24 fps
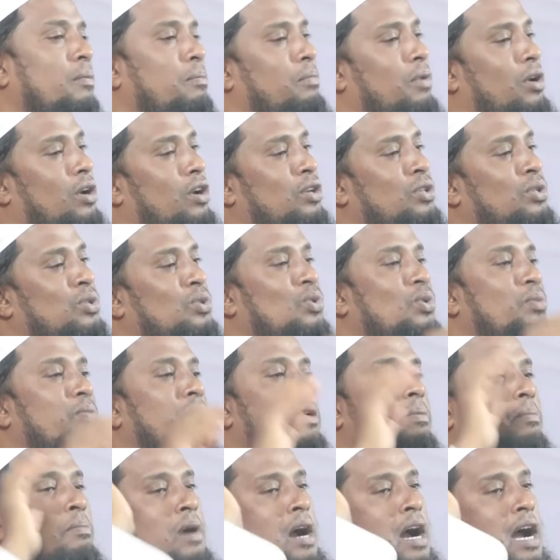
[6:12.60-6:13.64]
বরং তুমি
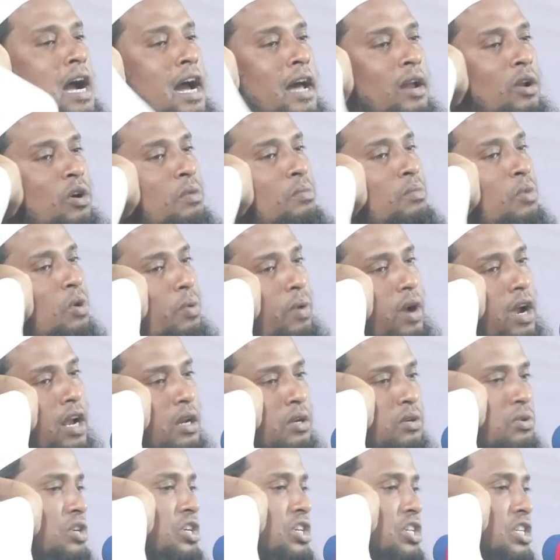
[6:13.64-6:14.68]
মা আরও মোবাইল
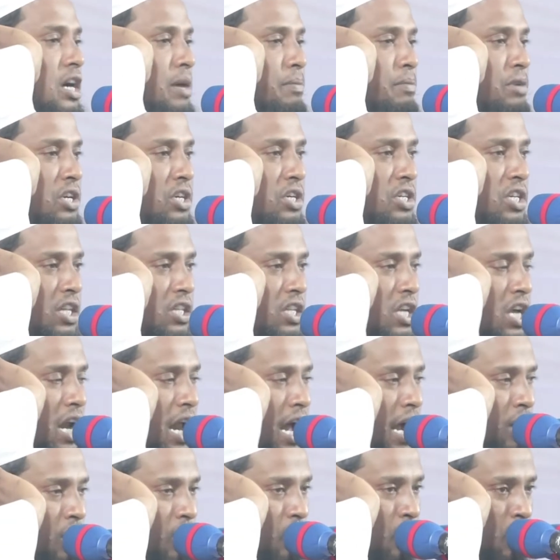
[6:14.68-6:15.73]
করি স্বামীর সাথে
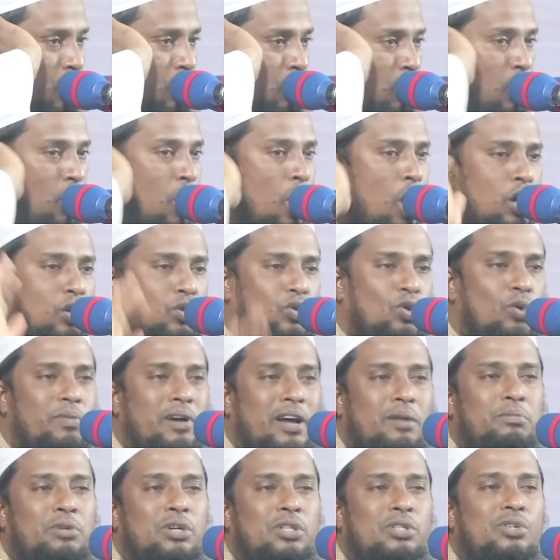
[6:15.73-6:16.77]
রাগ করো
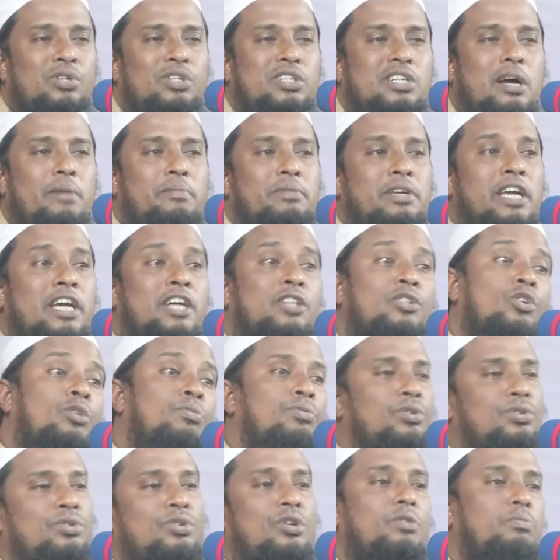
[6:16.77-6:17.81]
তোমার মতো স্বামী এত
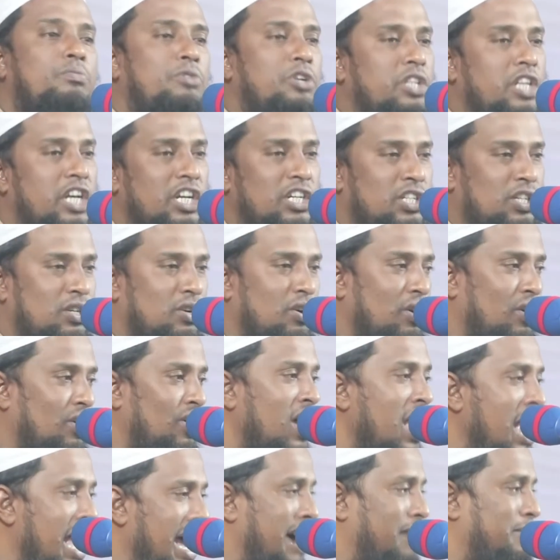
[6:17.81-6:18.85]
বছর বিদেশ করো
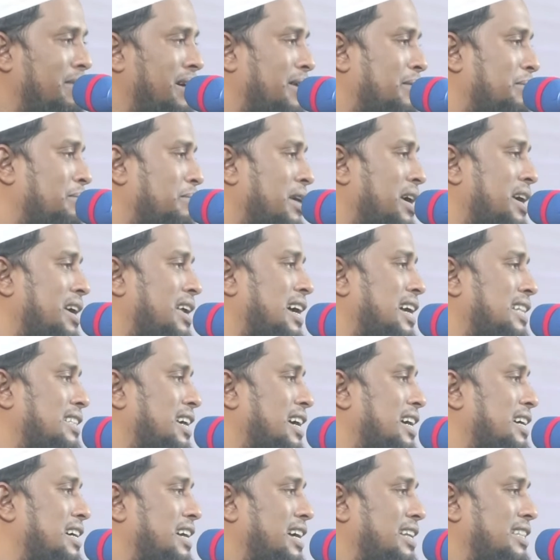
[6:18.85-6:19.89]
আমার মেয়ের হাতে
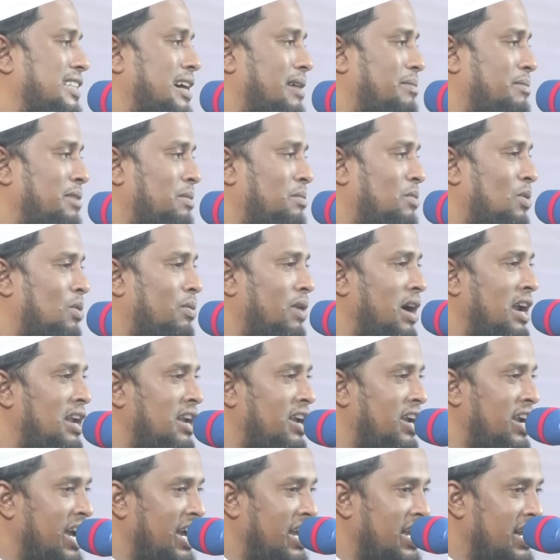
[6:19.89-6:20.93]
একটা দামি মোবাইল
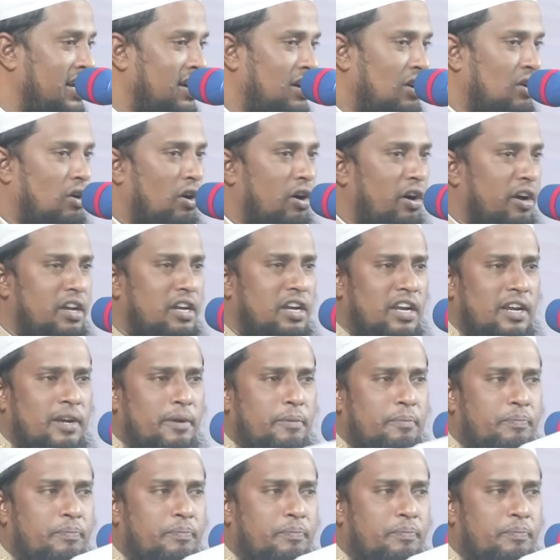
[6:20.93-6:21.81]
নেই কয়নি